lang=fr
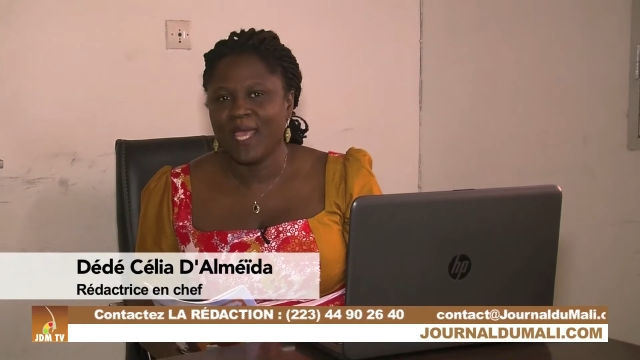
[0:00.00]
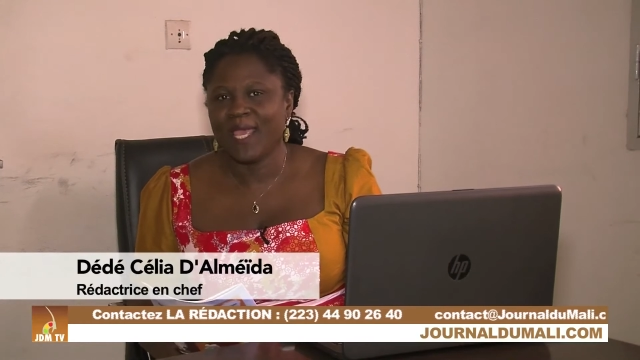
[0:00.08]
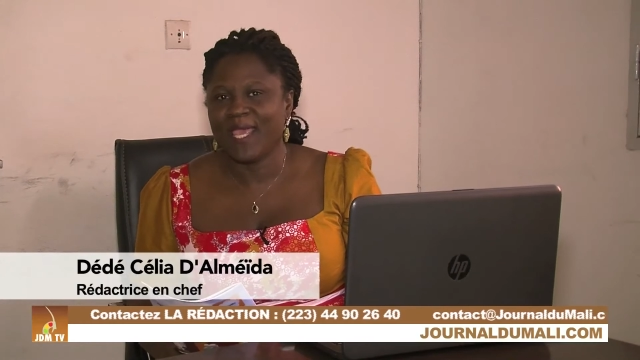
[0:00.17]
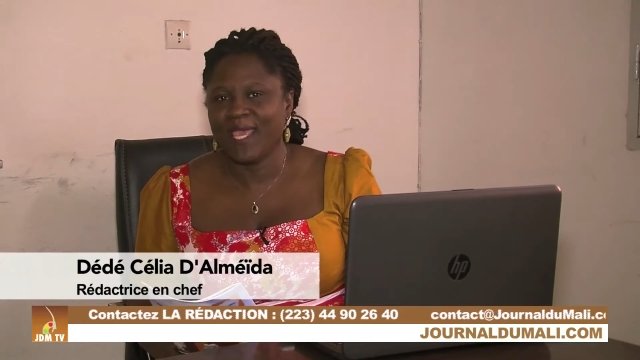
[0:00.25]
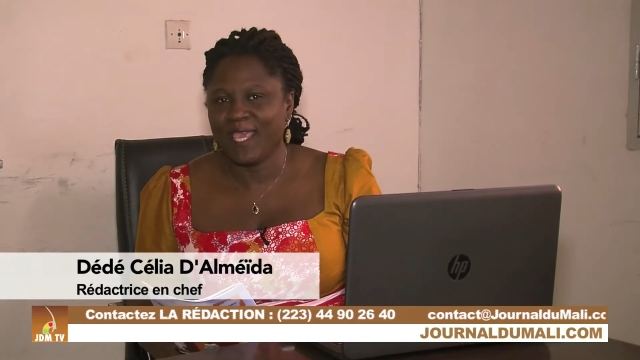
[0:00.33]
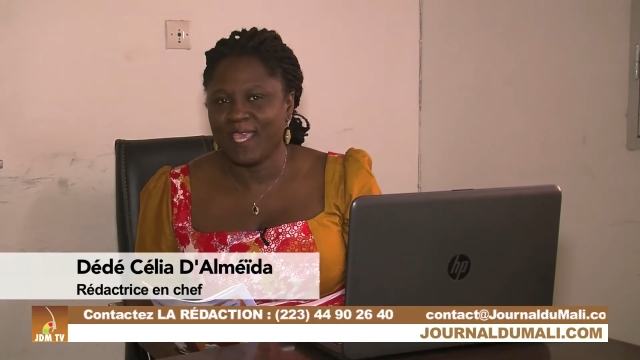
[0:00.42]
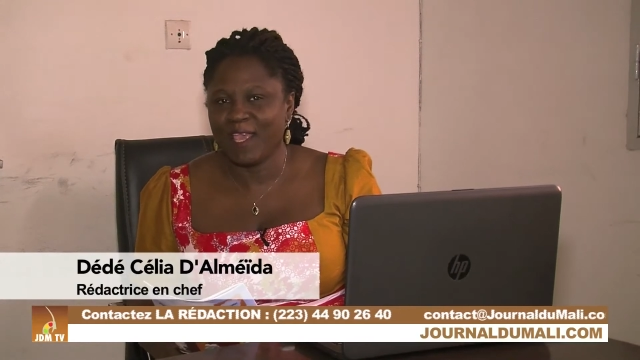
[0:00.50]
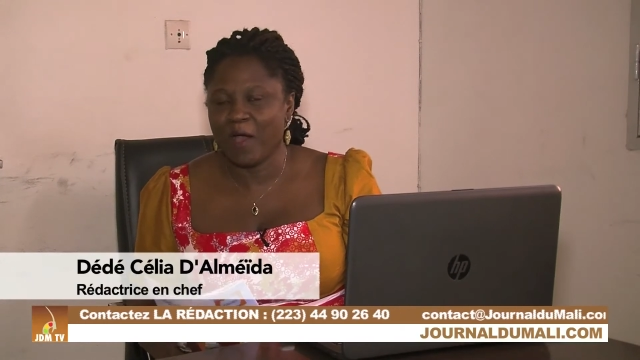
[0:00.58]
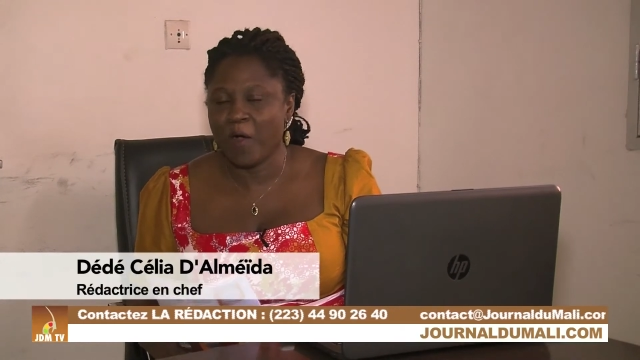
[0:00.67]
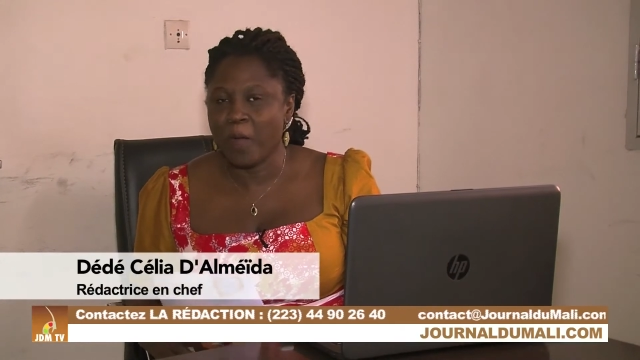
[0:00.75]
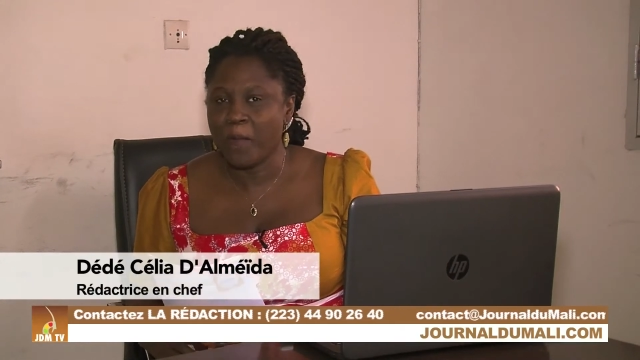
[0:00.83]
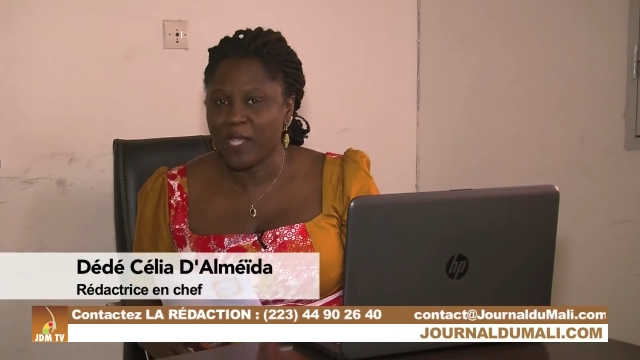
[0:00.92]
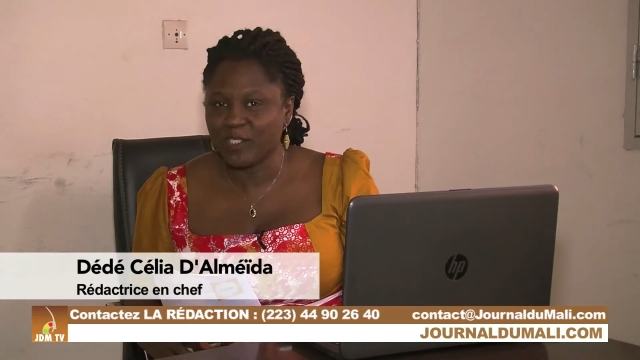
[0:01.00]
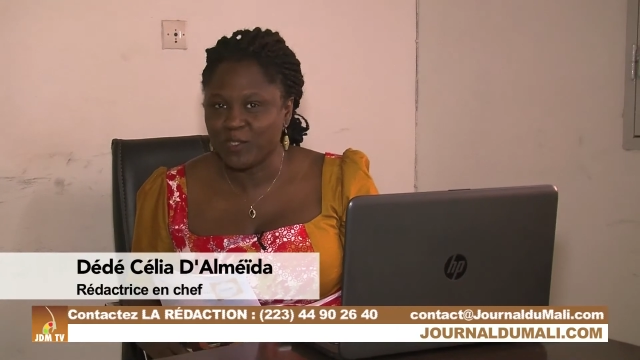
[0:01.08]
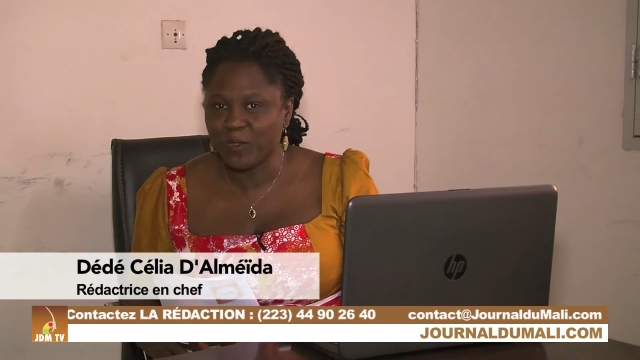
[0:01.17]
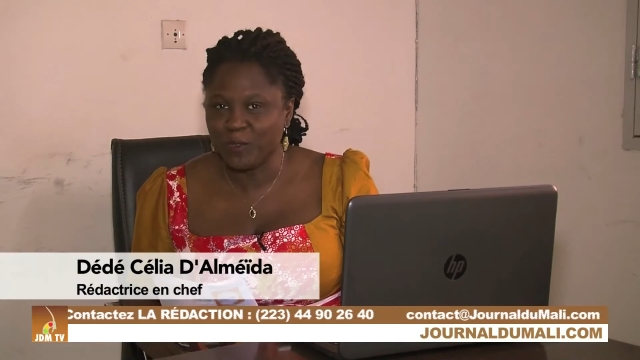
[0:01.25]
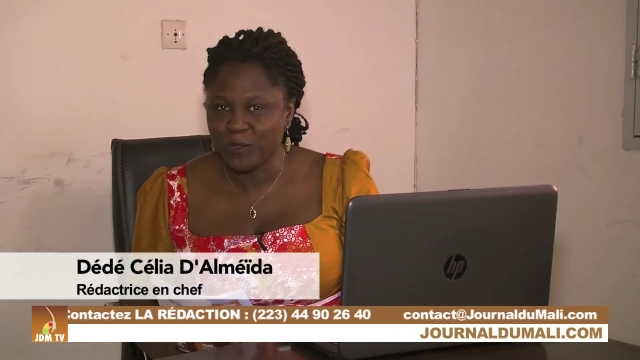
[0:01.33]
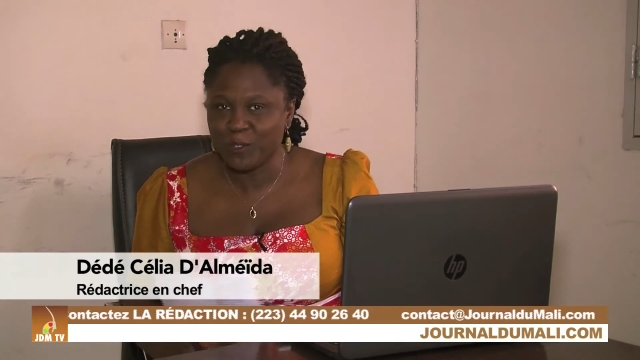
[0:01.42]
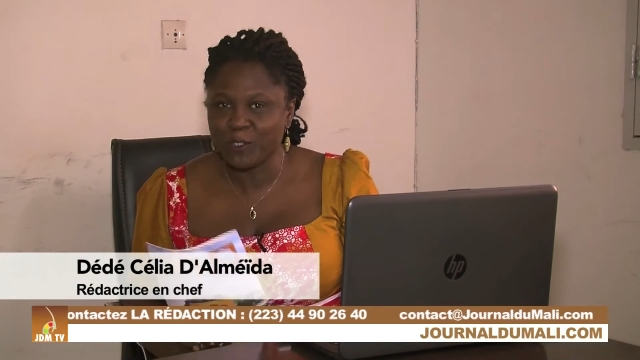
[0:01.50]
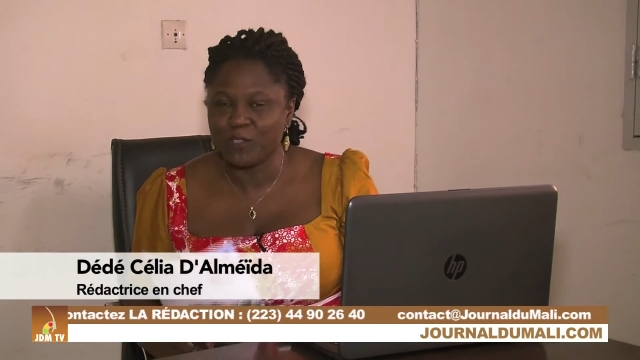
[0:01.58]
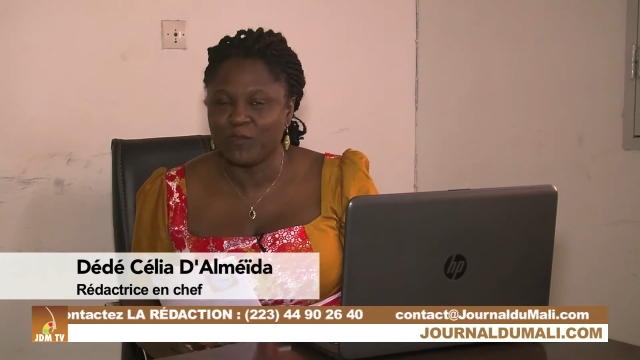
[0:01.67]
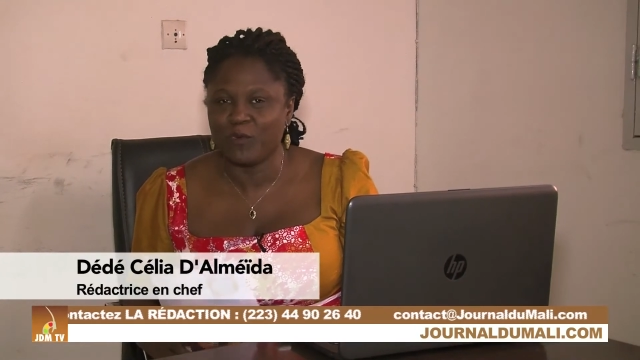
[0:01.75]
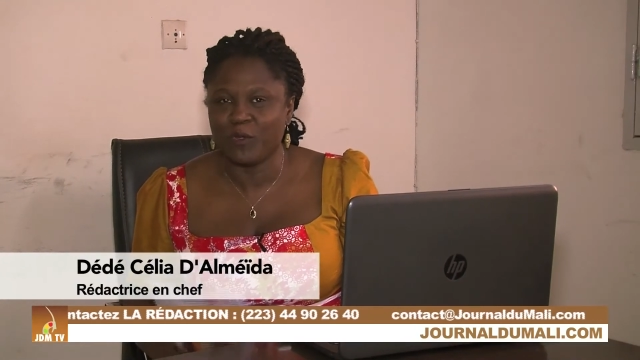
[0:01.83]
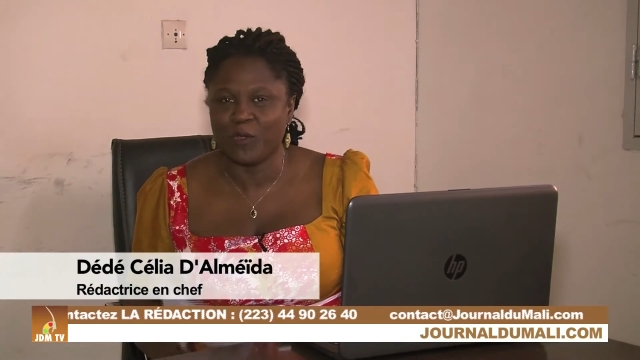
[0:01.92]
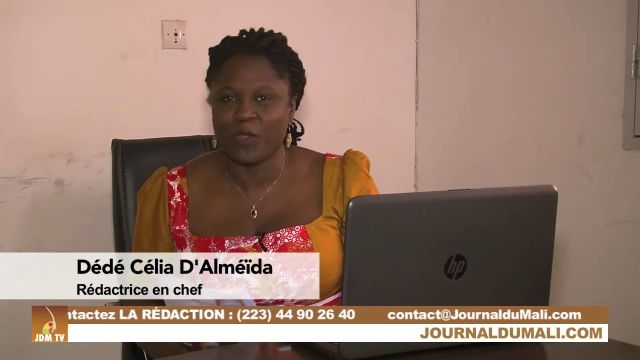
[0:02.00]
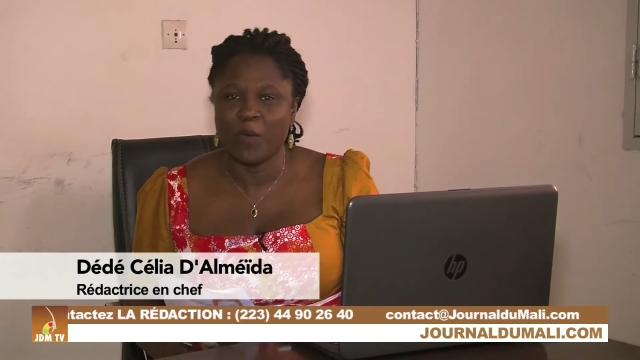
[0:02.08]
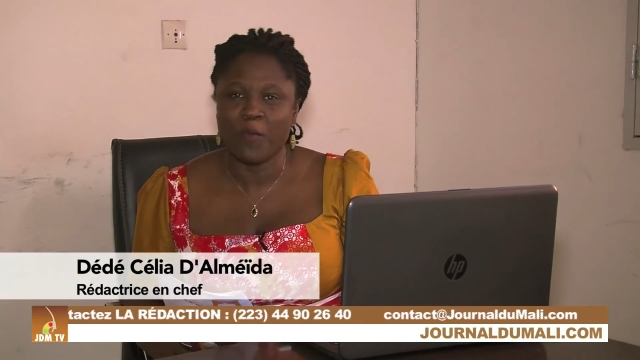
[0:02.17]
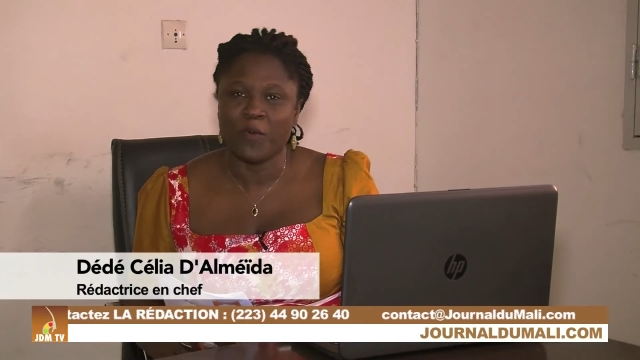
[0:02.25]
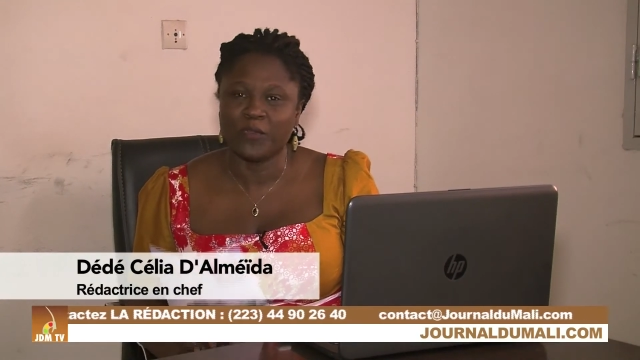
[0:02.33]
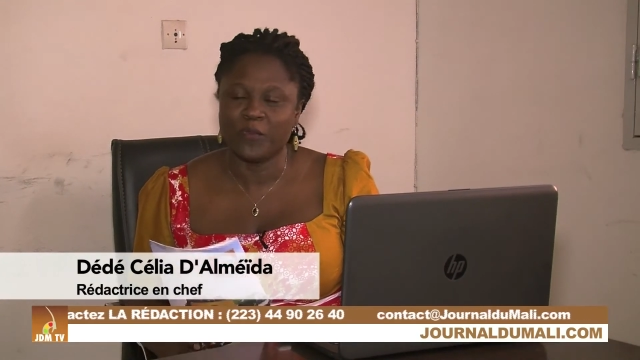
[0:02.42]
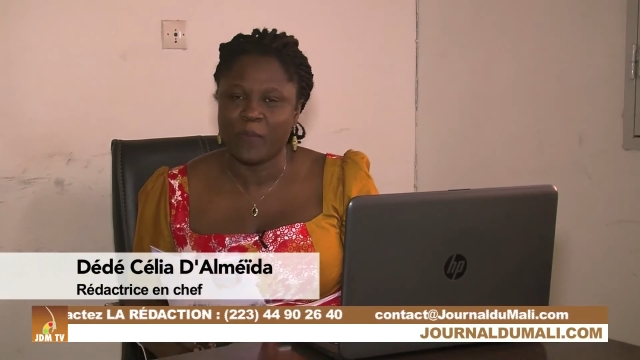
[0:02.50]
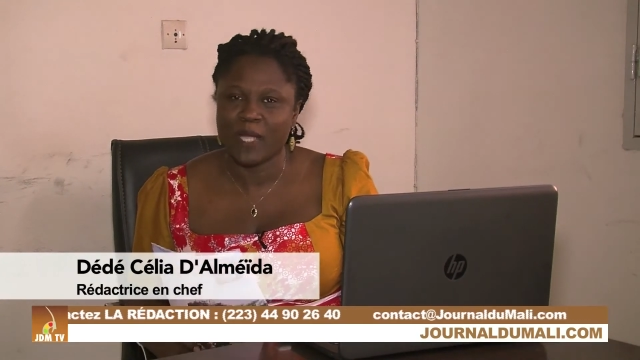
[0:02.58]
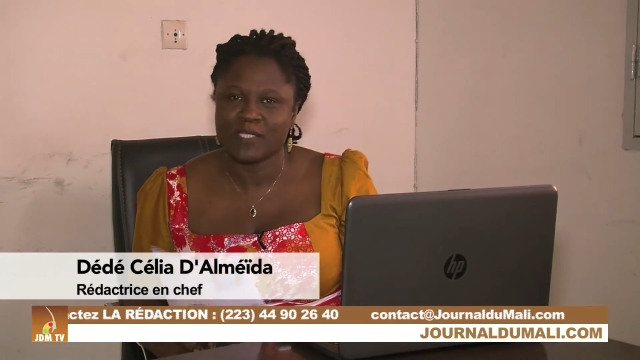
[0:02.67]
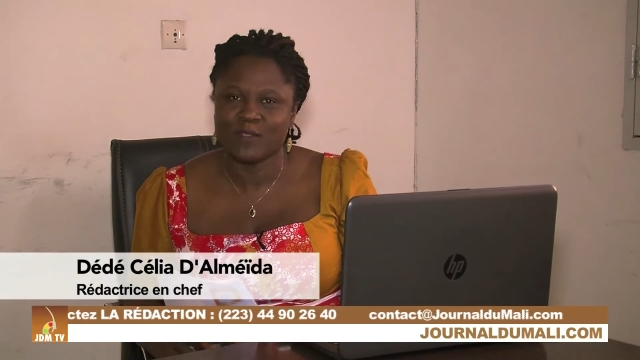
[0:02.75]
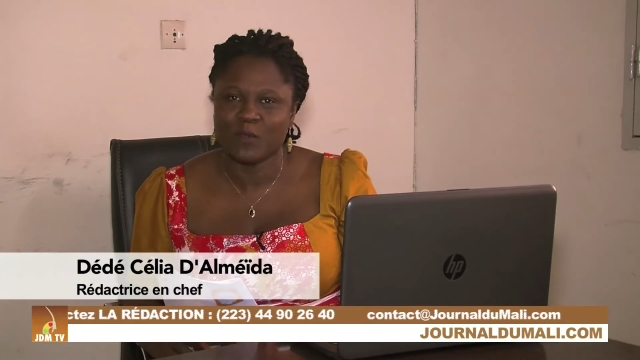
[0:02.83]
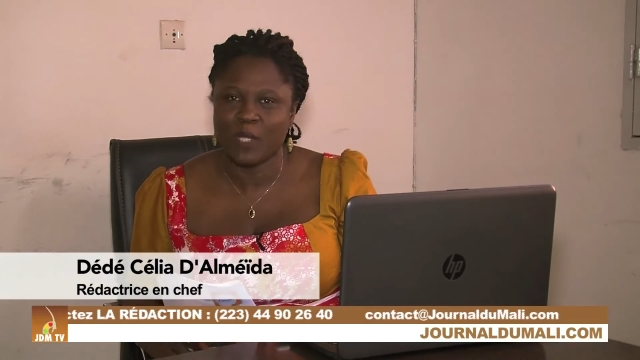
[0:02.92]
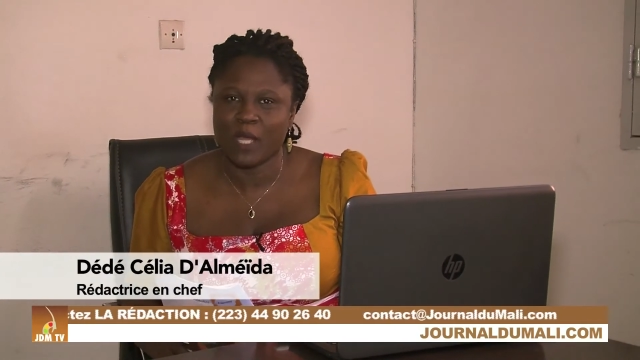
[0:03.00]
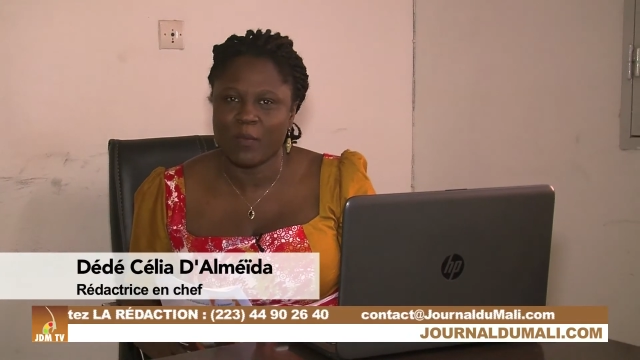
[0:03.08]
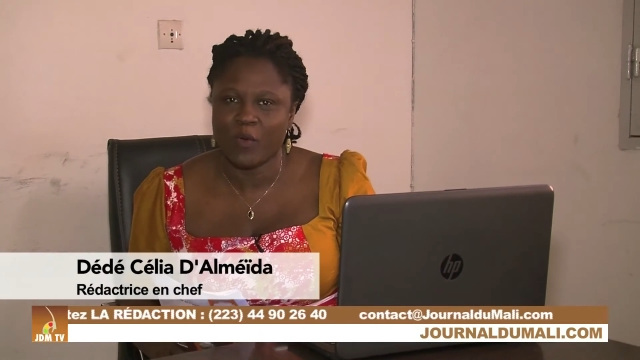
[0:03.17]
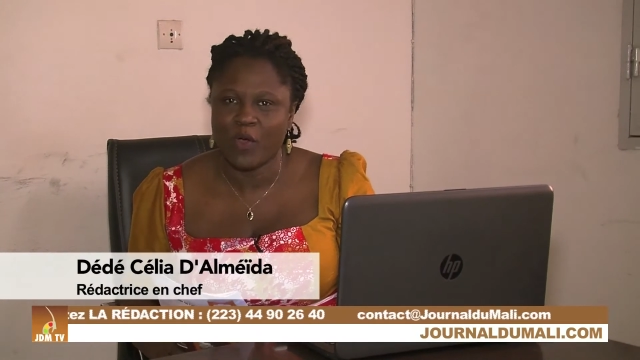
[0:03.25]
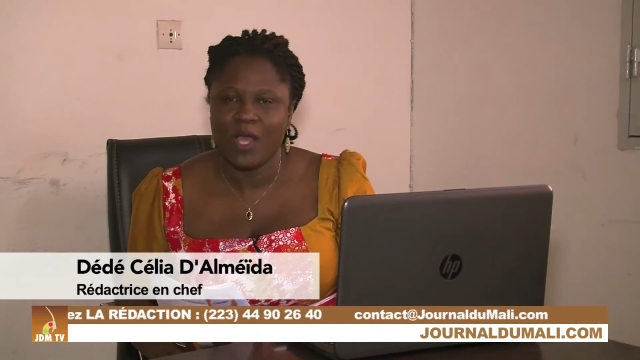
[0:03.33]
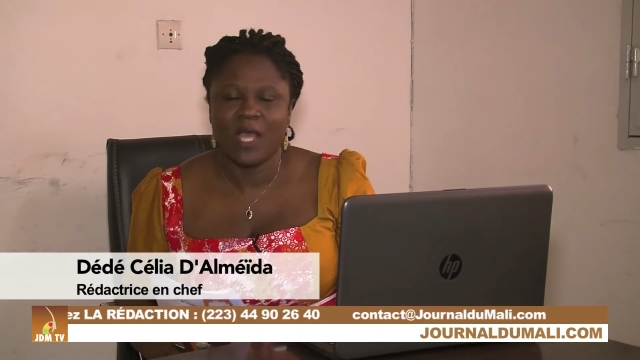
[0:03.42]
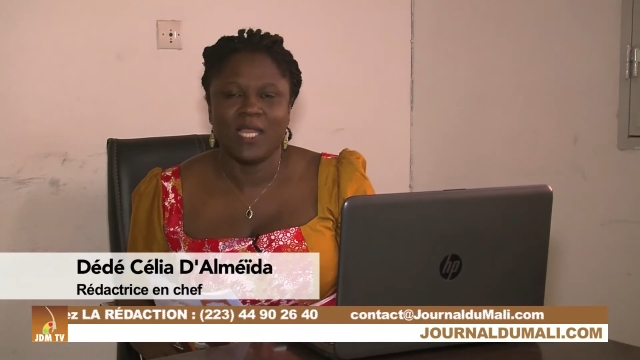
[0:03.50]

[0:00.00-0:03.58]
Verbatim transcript: Et en page culture, je vous le recommande particulièrement,